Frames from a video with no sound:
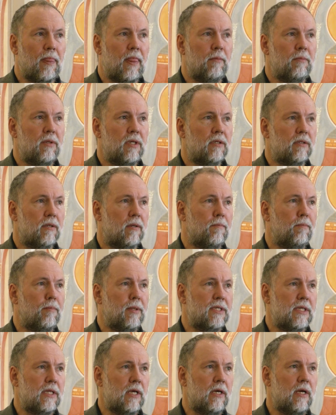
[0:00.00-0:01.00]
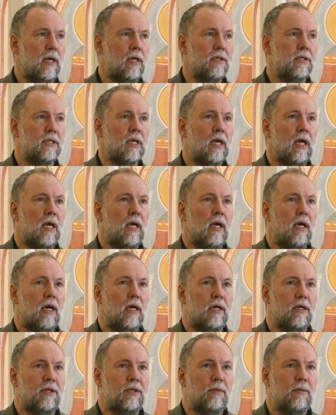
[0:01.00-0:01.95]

Мы постарались э,